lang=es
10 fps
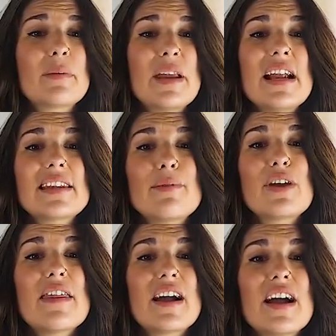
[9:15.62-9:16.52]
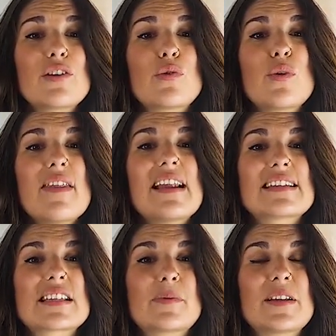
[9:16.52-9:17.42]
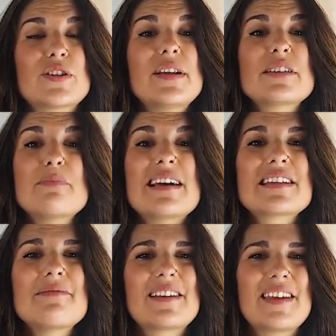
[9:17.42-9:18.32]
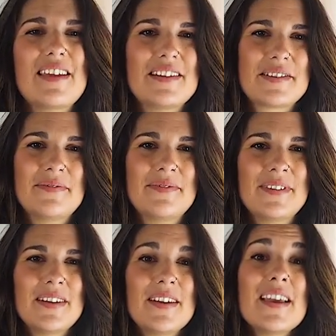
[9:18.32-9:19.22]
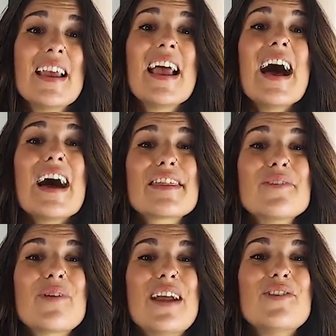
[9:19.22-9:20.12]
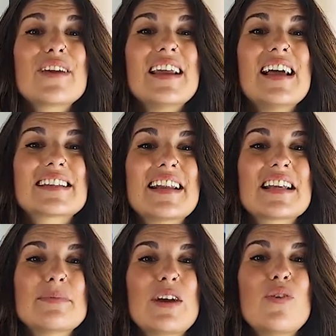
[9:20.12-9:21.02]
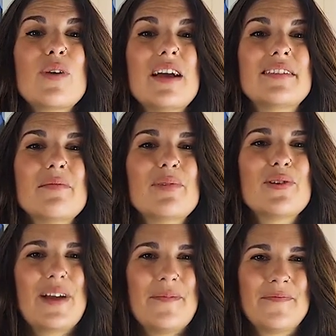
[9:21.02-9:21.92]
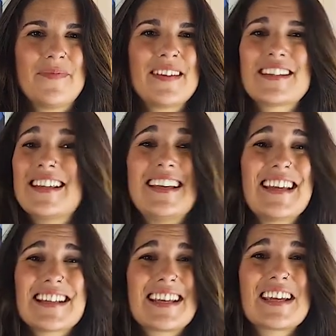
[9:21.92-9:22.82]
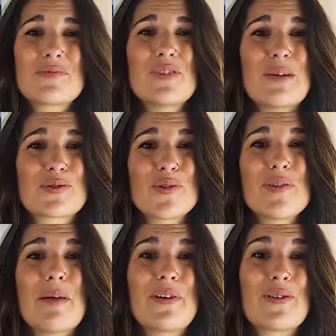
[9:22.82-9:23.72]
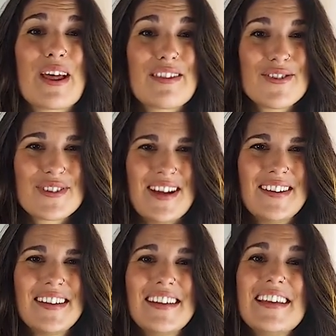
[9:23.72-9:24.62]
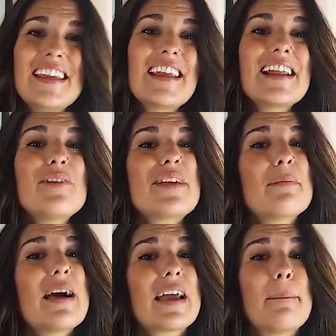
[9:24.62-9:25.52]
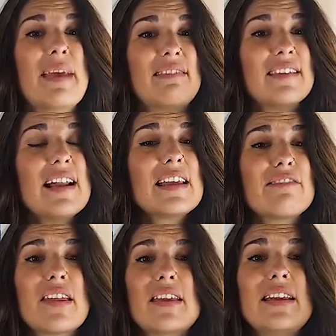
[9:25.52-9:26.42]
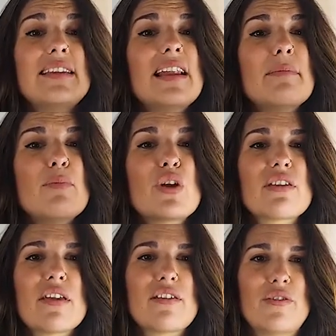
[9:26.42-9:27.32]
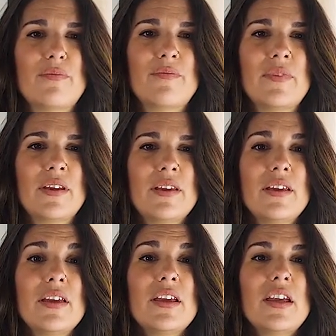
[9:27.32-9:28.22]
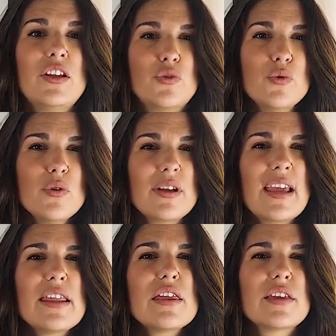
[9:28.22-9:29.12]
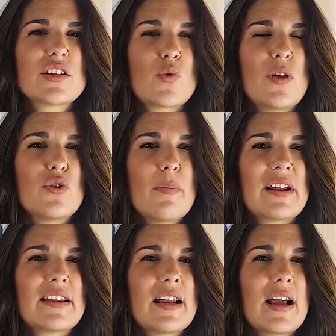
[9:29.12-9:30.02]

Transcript: terminar te voy a dejar con una de las expresiones más divertidas. Hace un calor que las ranas van con cantimplora. Sí, ya sé que es muy absurda, pero graciosa. Y crea una imagen mental que facilita la memorización. ¿Y tú qué dices cuando aprieta